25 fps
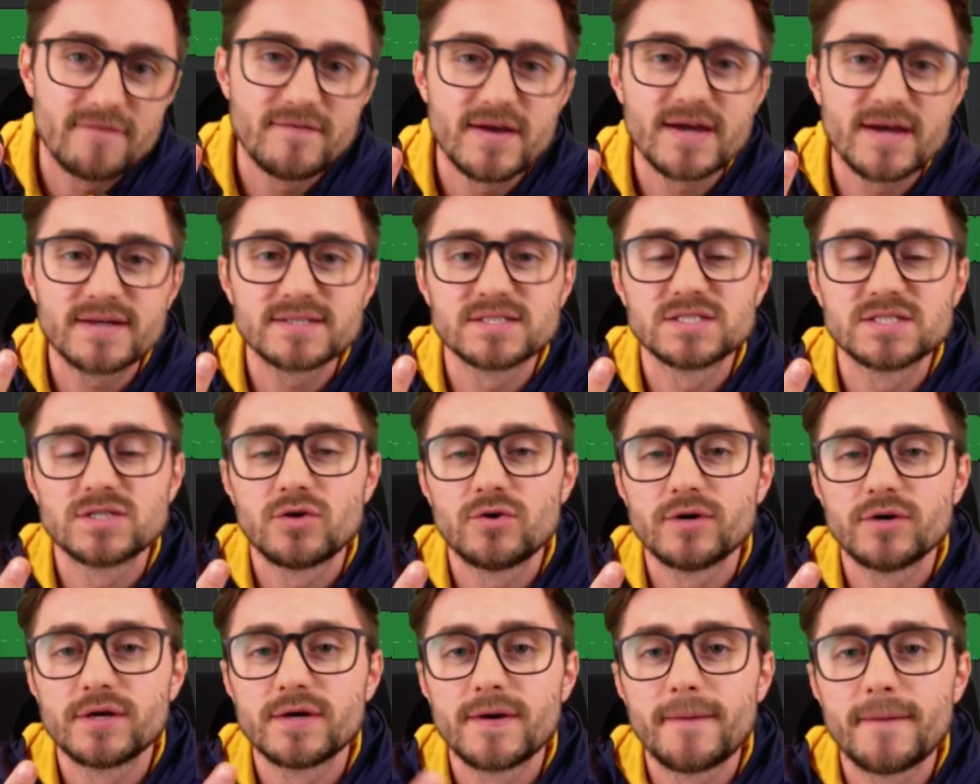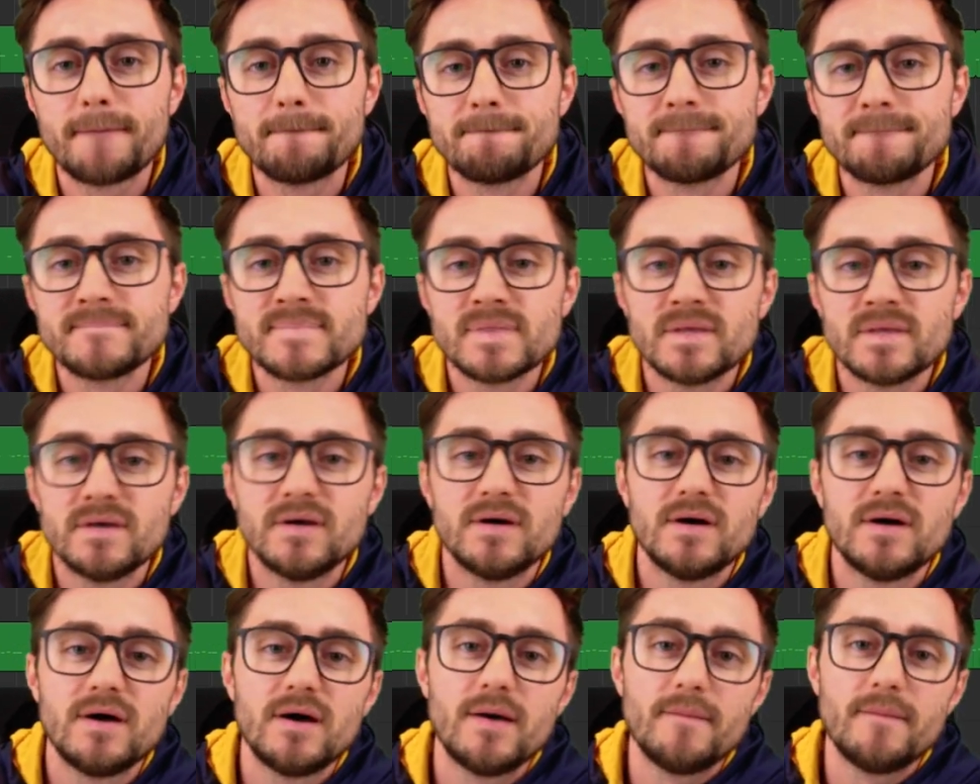Werkzeuge
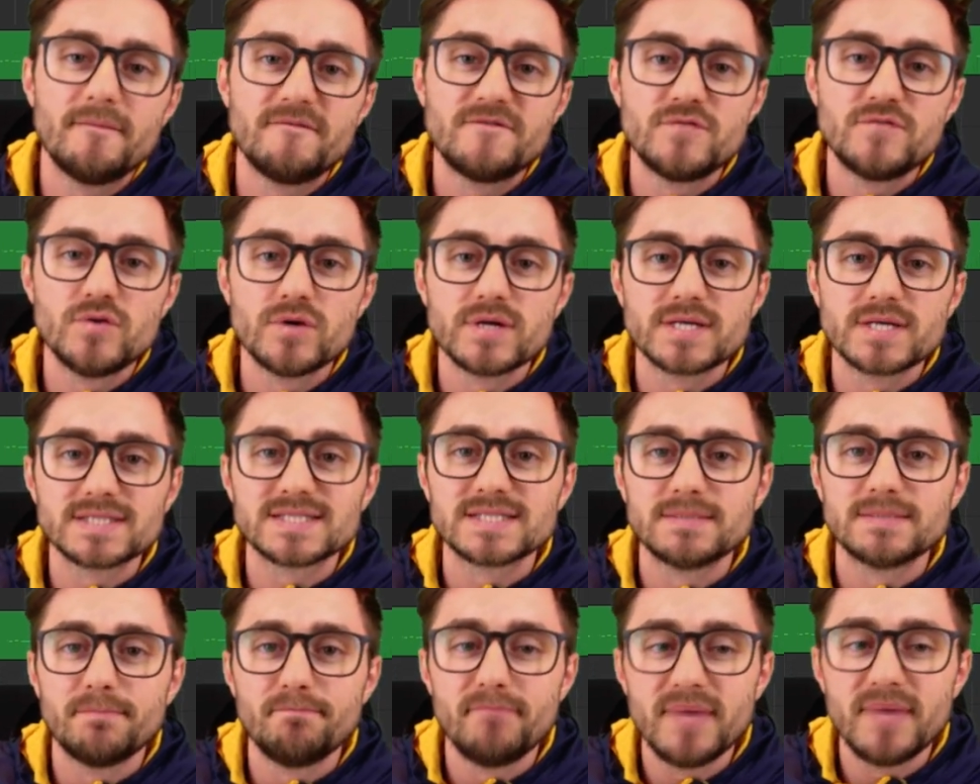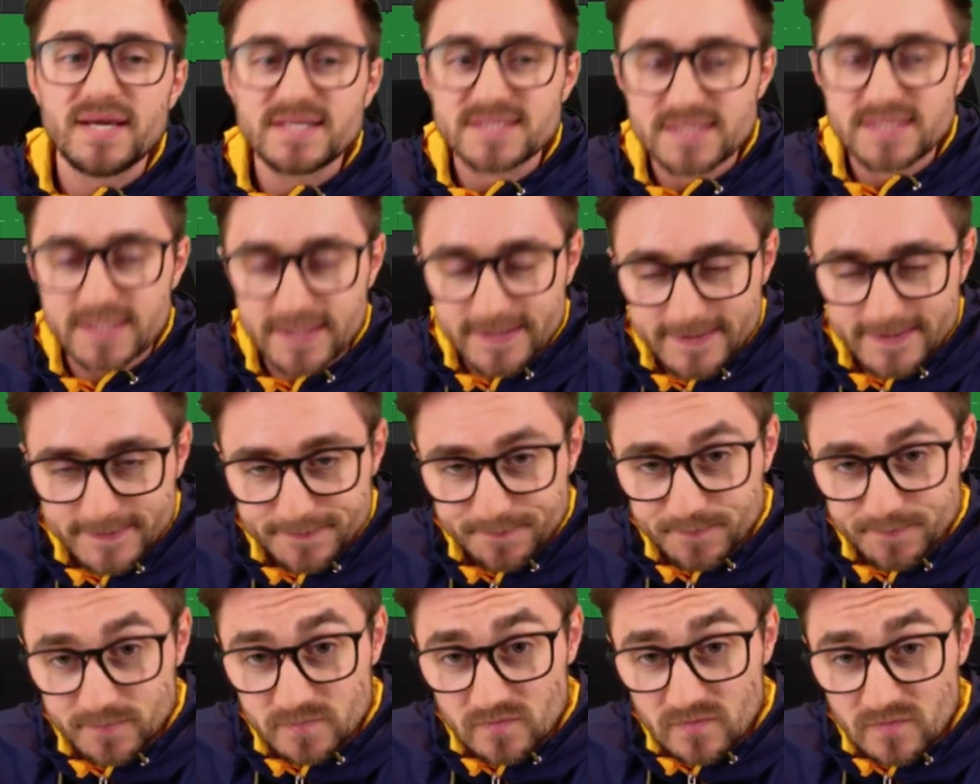äh, für das Mixing.
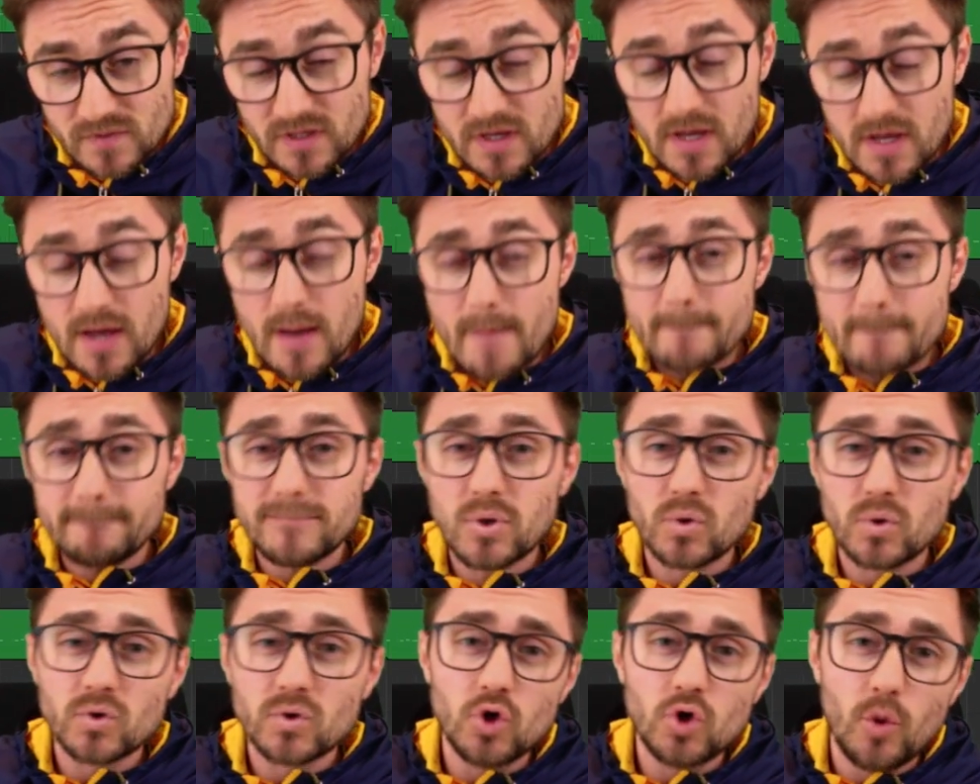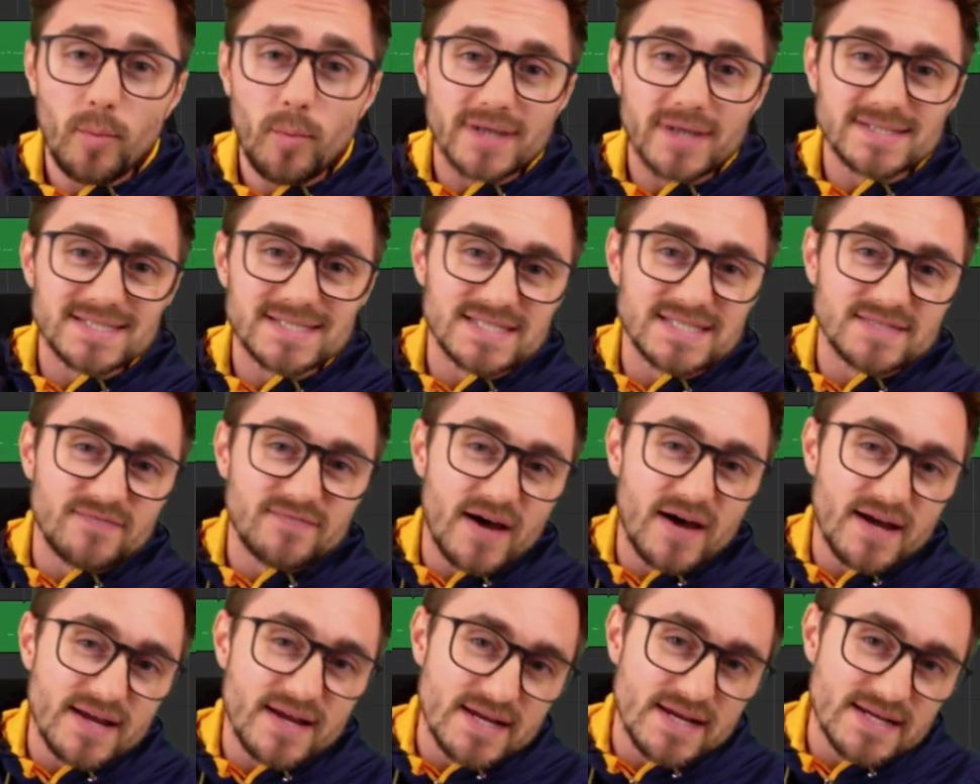Punkt Nummer
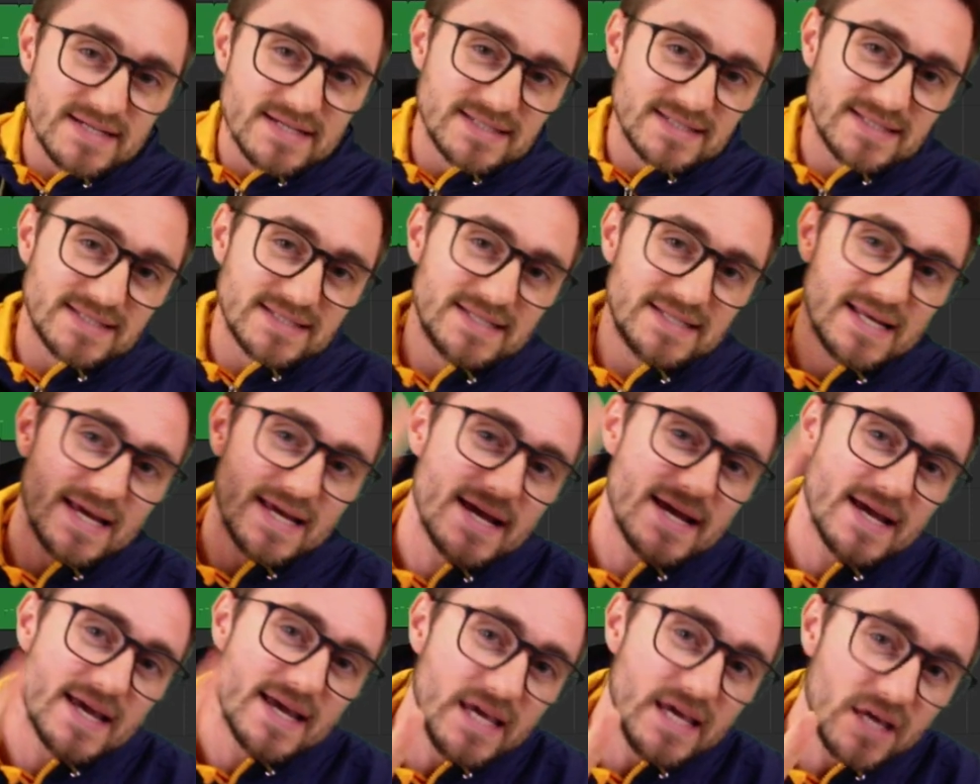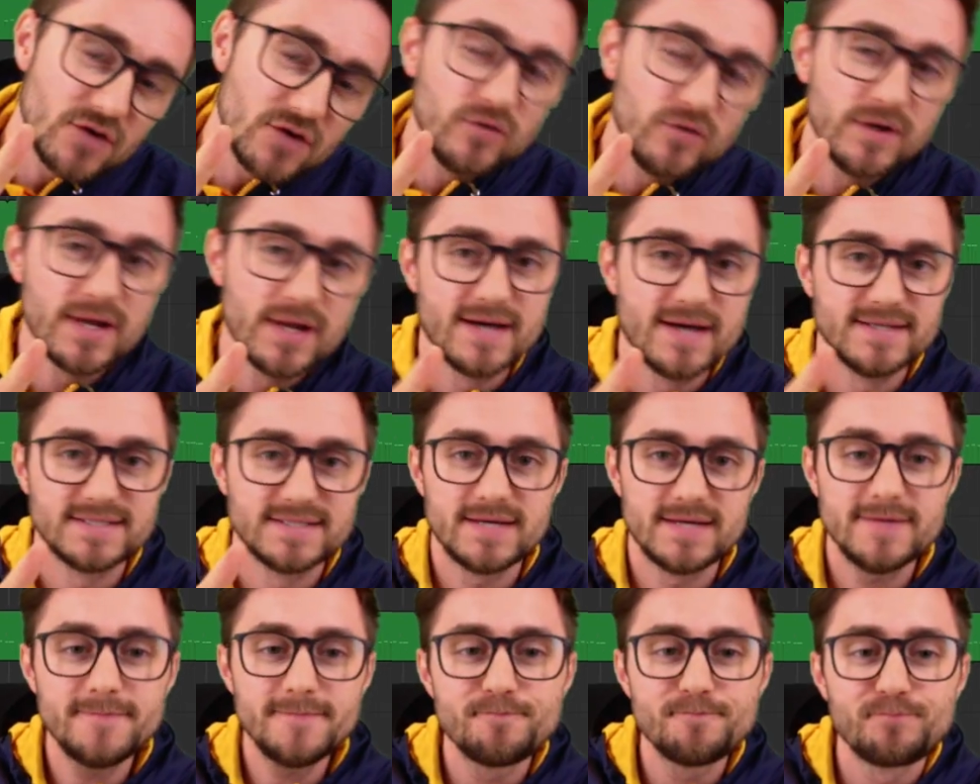2 ist der
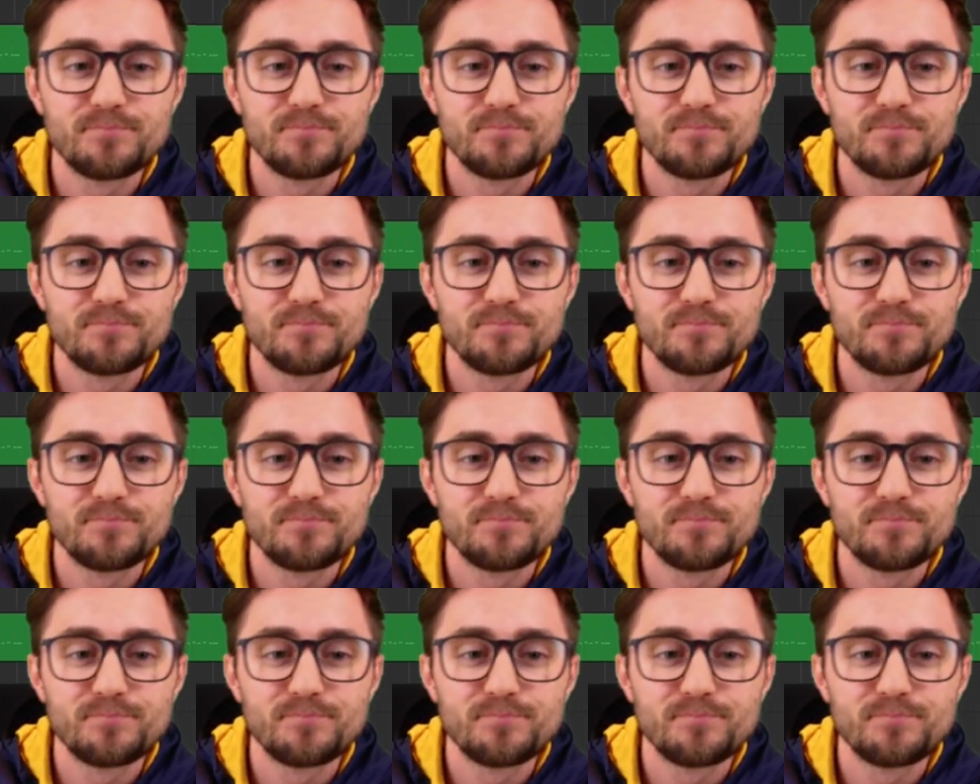Equalizer.